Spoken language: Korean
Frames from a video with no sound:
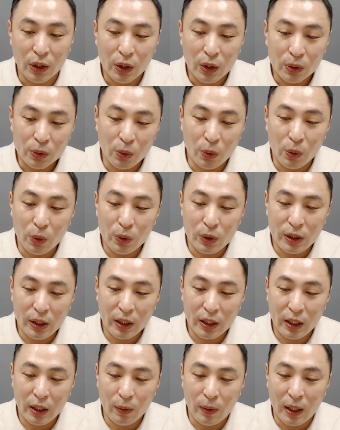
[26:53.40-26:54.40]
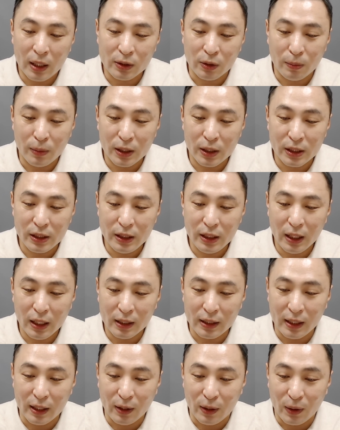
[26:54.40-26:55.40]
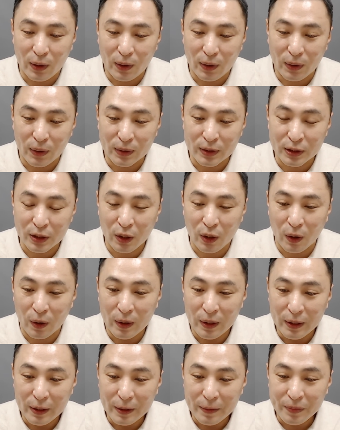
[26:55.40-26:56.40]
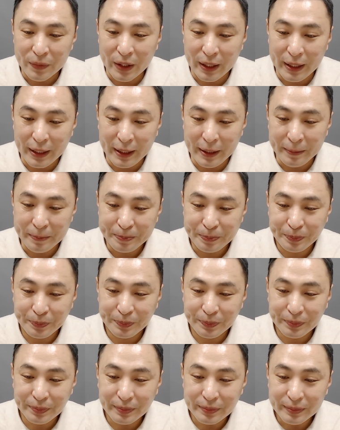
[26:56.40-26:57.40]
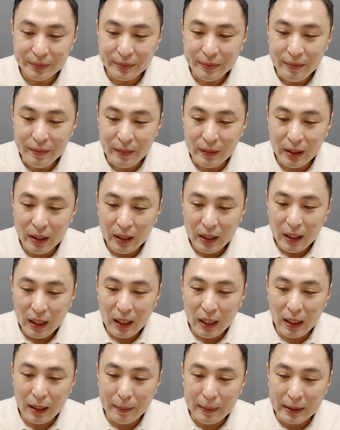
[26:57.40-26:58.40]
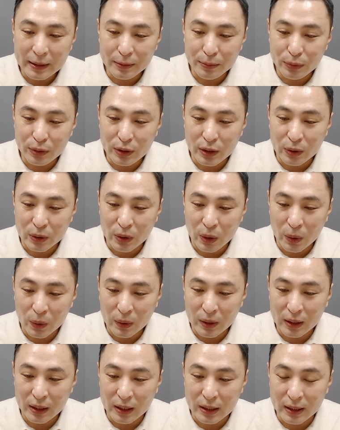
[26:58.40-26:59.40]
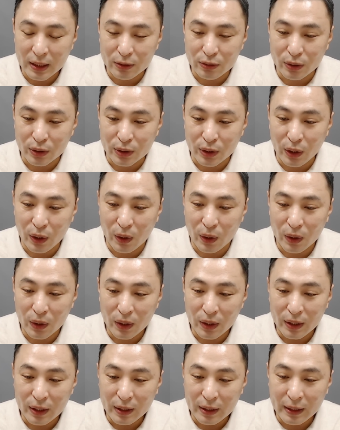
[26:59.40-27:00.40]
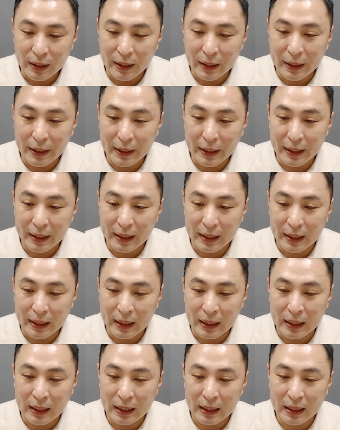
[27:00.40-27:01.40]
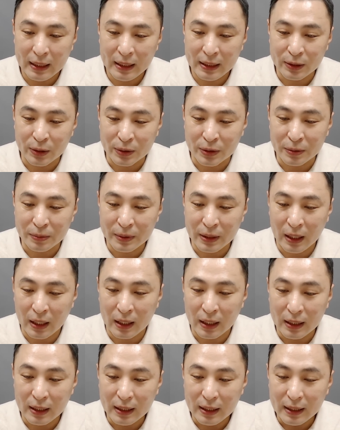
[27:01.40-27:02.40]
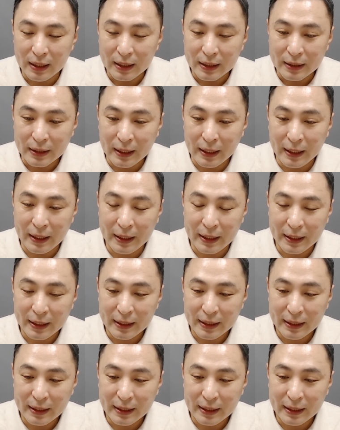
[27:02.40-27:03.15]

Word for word: 도로의 세계, 와, 정말 신기하네요. 그쵸? 네. 아, 많은 분들이 또 서로 간에 인사 주셨어요. 예, 아, 좋습니다. 예.